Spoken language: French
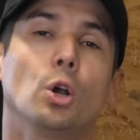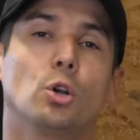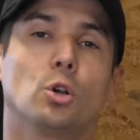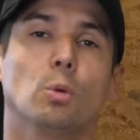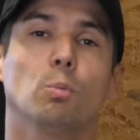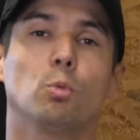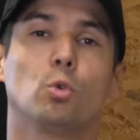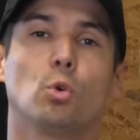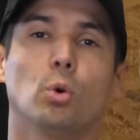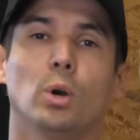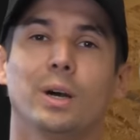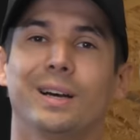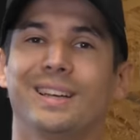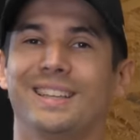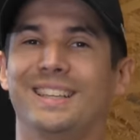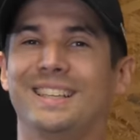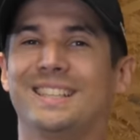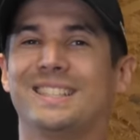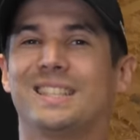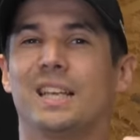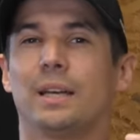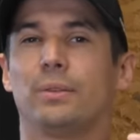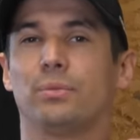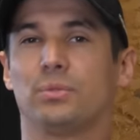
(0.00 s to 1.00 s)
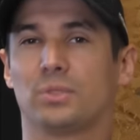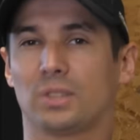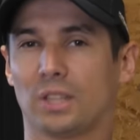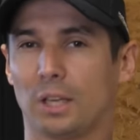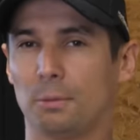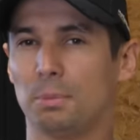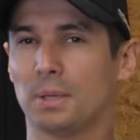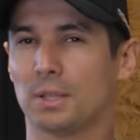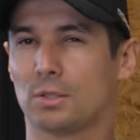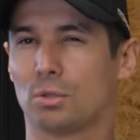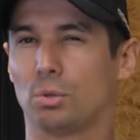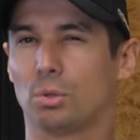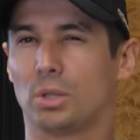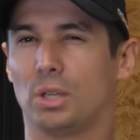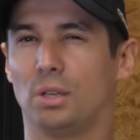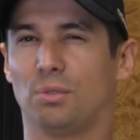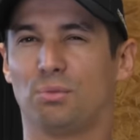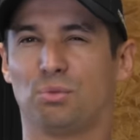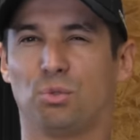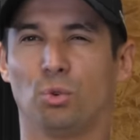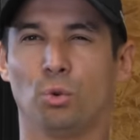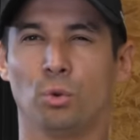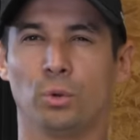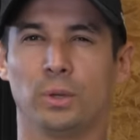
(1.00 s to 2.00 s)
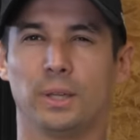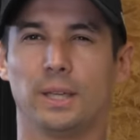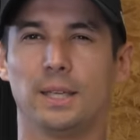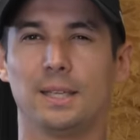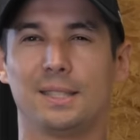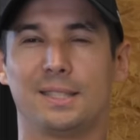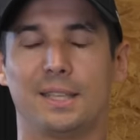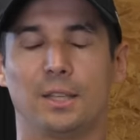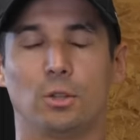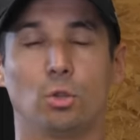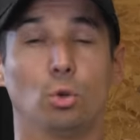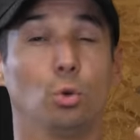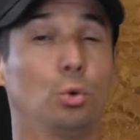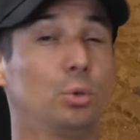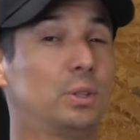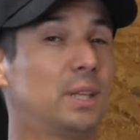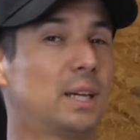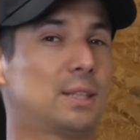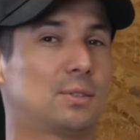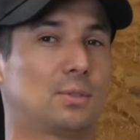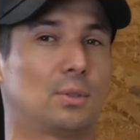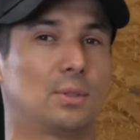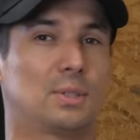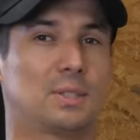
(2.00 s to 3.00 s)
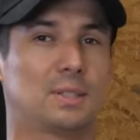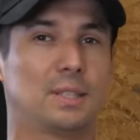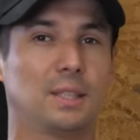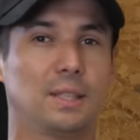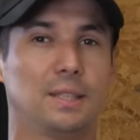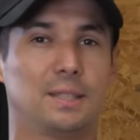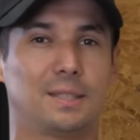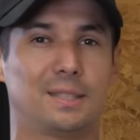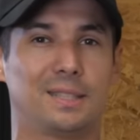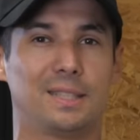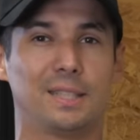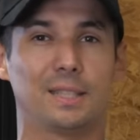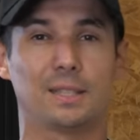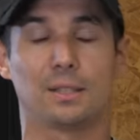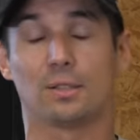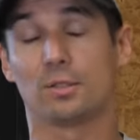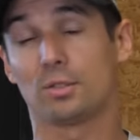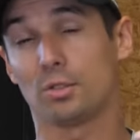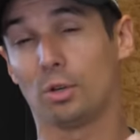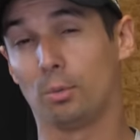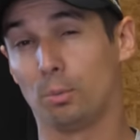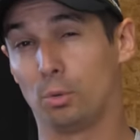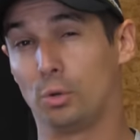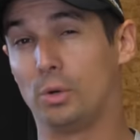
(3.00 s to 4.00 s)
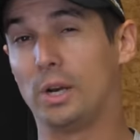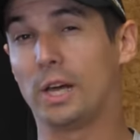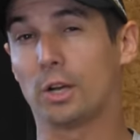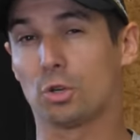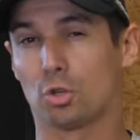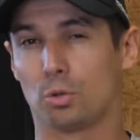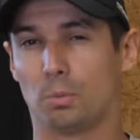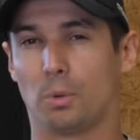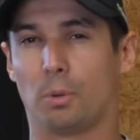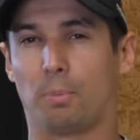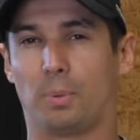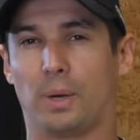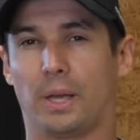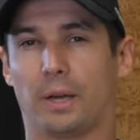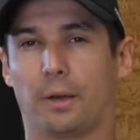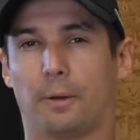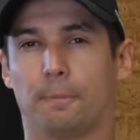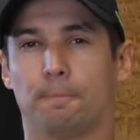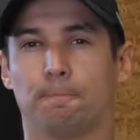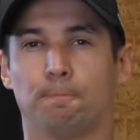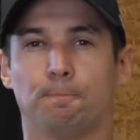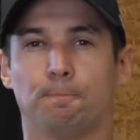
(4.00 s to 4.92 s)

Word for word: comme quoi ils savent très bien ce qu'ils font et cette audace stylistique semble largement plaire.